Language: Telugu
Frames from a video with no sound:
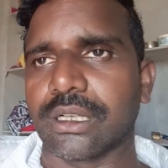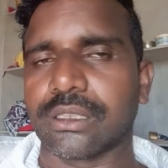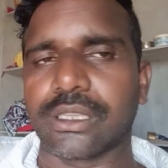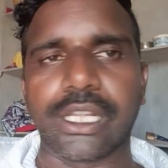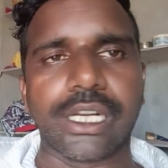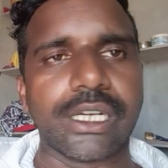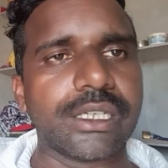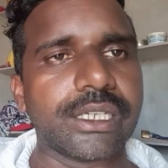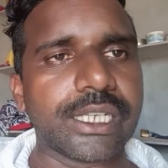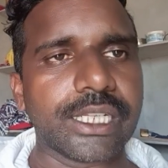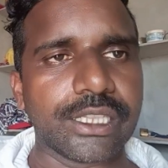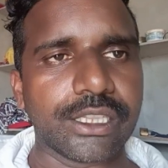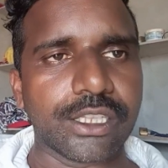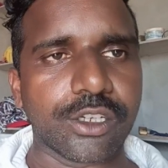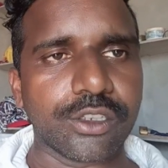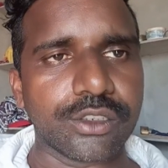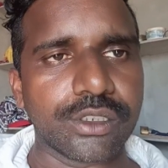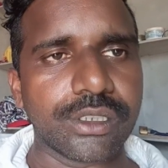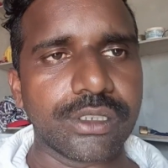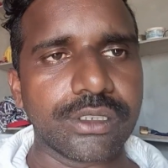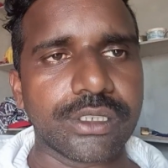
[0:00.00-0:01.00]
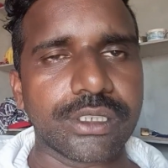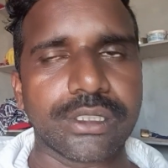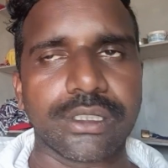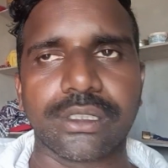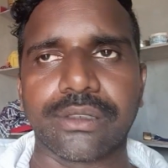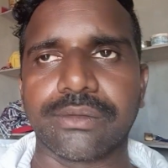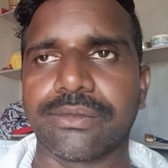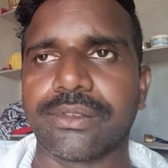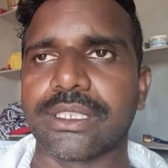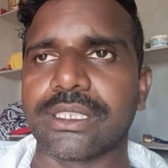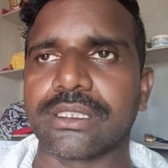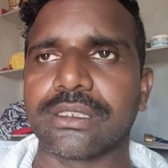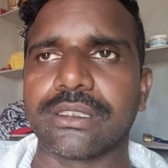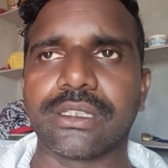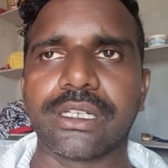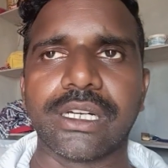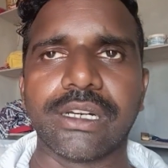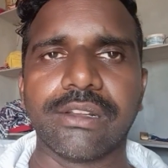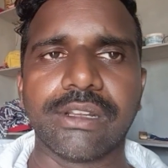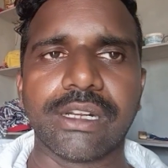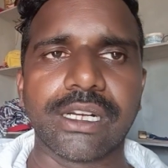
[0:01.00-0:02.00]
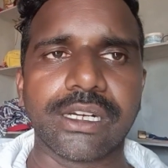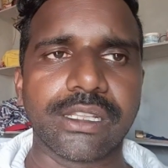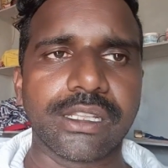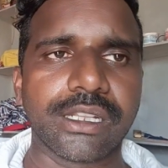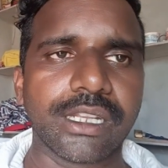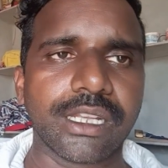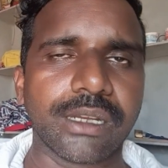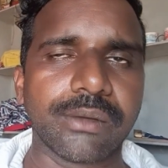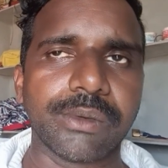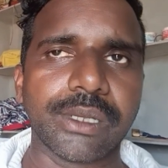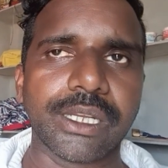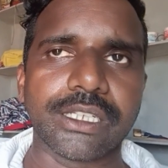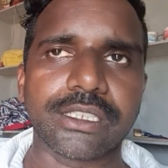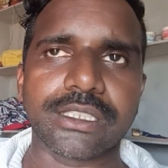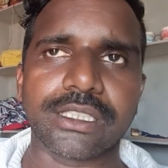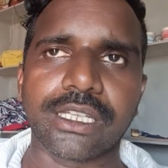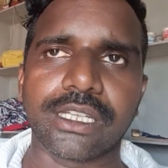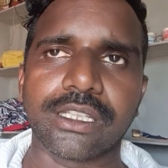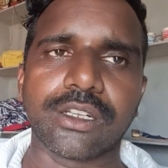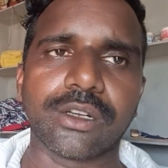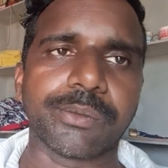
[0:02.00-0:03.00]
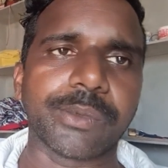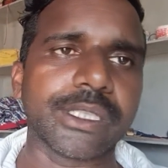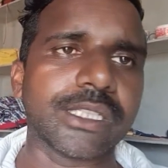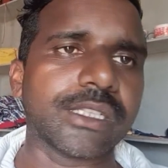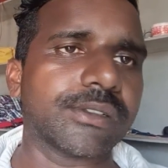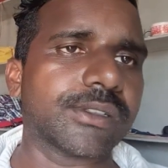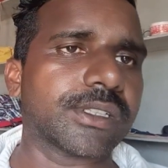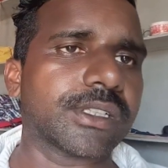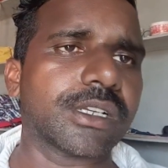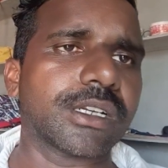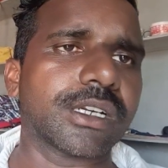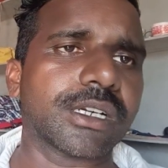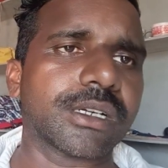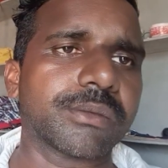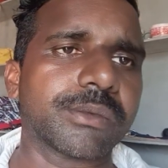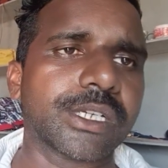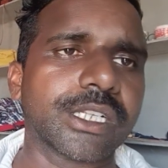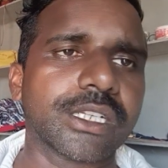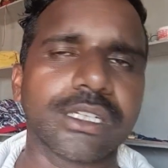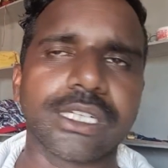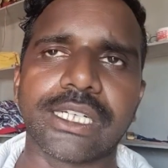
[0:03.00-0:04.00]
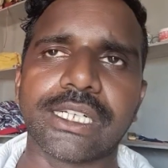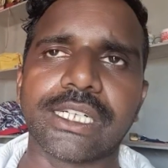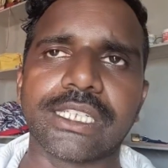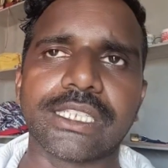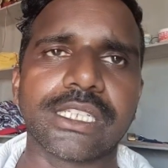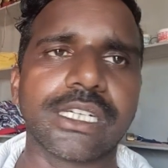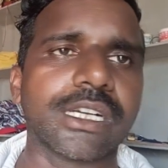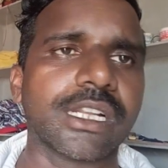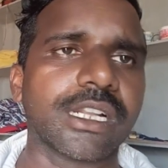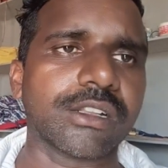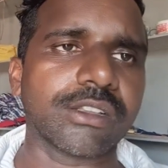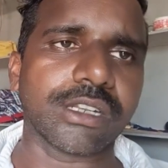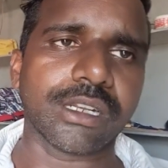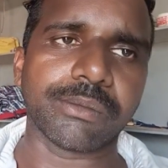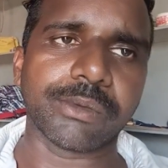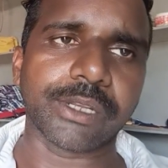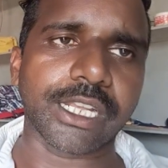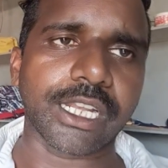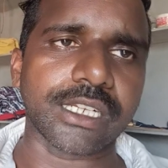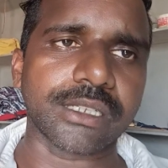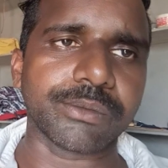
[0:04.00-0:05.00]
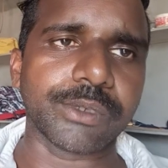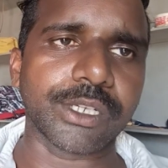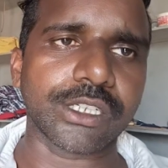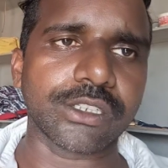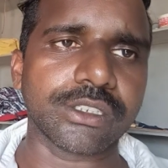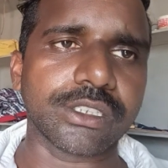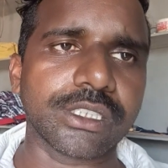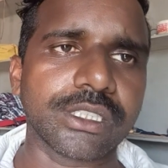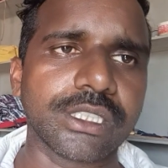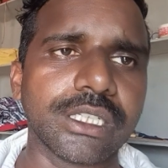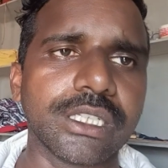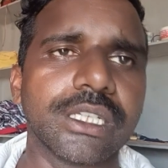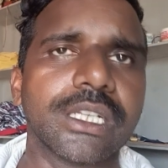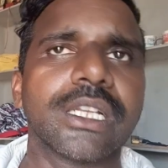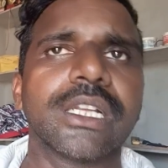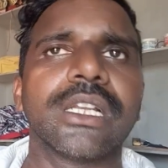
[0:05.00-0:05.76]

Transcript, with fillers: టెన్ టెన్ థౌసండ్ వచ్చింది ఫస్ట్ రెండు వేల రెండు వందల యాభై వస్తే అందులో పద్దెనిమిది వందలు కట్టమన్నారు కట్టేసిన నాలుగు వందల యాభై క్యాష్ బ్యాక్ వచ్చింది